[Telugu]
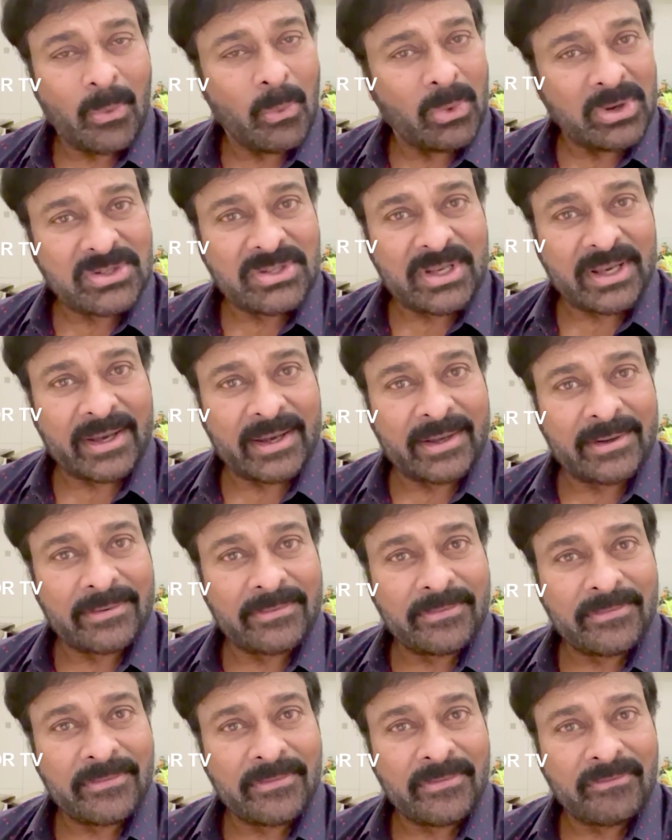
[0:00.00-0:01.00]
వన్స్ అగైన్
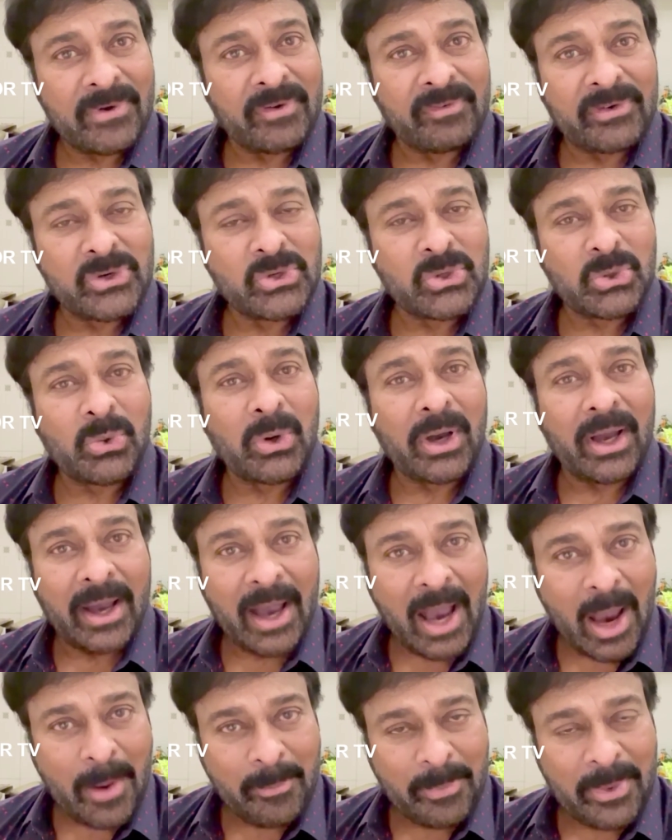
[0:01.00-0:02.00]
వి విష్ యూ ఎ
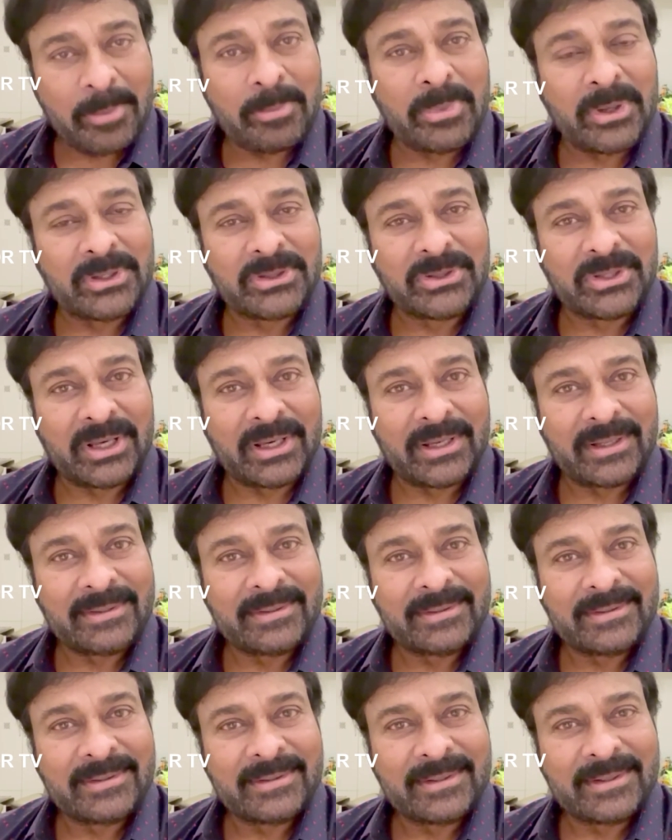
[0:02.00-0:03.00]
హ్యాపీ బర్త్డే
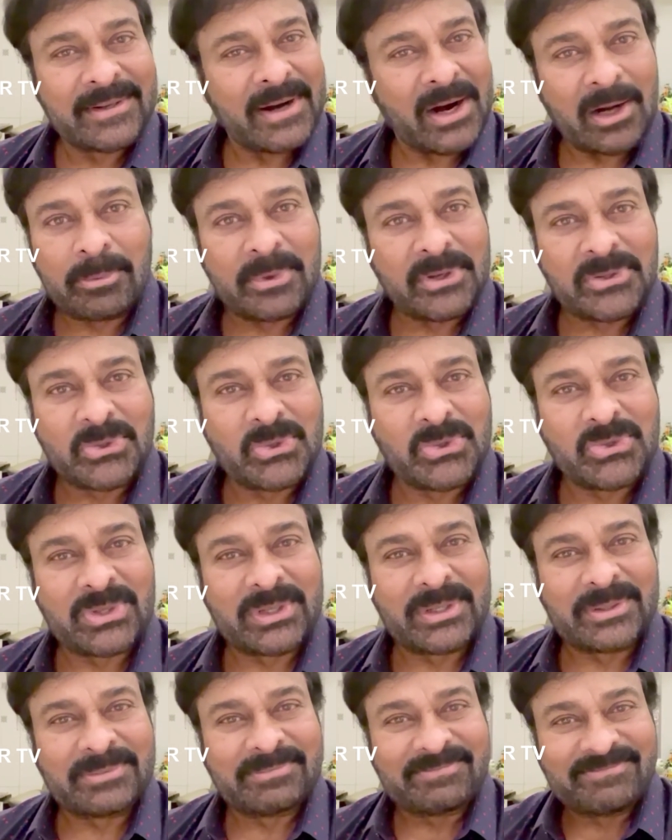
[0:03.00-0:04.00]
గాడ్ బ్లెస్ యూ సార్